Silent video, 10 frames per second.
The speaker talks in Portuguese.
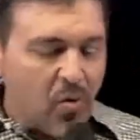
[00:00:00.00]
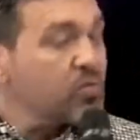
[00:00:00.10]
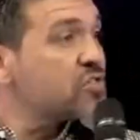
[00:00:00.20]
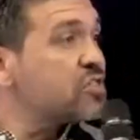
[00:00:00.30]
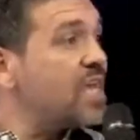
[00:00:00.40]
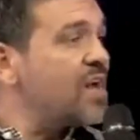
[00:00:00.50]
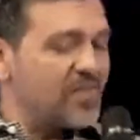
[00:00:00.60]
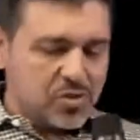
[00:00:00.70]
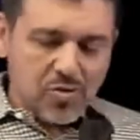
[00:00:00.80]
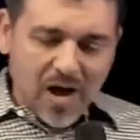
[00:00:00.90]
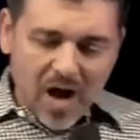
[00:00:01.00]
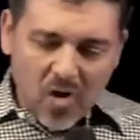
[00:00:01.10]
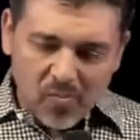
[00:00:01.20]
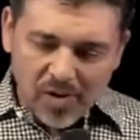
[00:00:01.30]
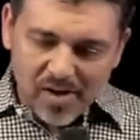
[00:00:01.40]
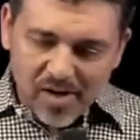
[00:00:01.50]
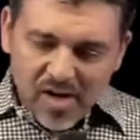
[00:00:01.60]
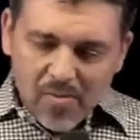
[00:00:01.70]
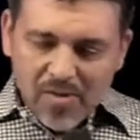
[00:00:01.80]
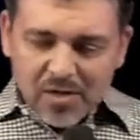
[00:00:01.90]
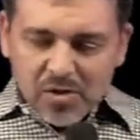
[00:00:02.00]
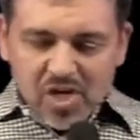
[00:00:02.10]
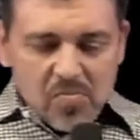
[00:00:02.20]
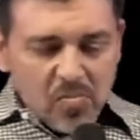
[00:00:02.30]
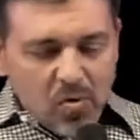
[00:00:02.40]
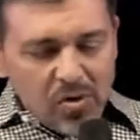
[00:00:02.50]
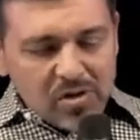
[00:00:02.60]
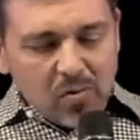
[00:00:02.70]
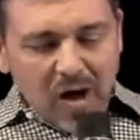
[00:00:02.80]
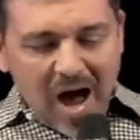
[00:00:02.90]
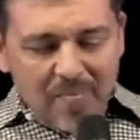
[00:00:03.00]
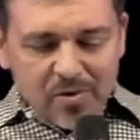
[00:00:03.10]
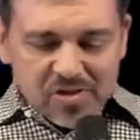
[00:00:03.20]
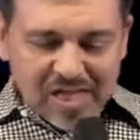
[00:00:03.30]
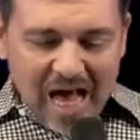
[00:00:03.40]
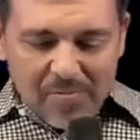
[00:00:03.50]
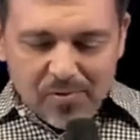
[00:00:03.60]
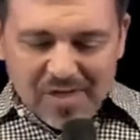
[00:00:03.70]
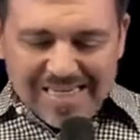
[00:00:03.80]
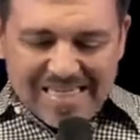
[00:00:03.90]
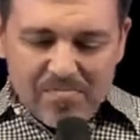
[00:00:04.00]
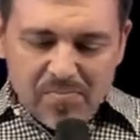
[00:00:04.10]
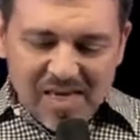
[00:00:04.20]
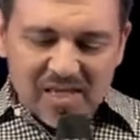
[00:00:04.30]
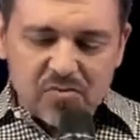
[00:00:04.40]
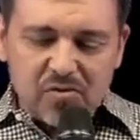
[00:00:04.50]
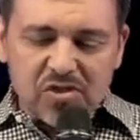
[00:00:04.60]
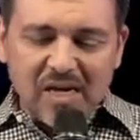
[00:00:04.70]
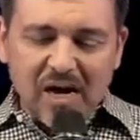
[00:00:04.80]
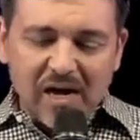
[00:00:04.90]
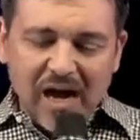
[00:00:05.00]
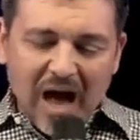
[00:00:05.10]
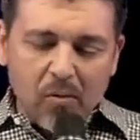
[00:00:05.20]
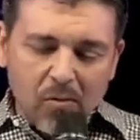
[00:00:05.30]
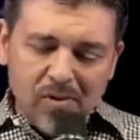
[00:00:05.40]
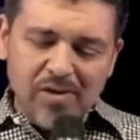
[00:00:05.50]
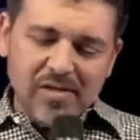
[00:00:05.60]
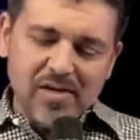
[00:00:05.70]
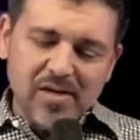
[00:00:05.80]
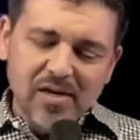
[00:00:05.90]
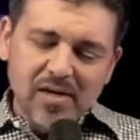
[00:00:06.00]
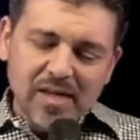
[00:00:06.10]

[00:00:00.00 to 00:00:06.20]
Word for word: conserva a sua alma mas o que muito abre os lábios a si mesmo se arruina.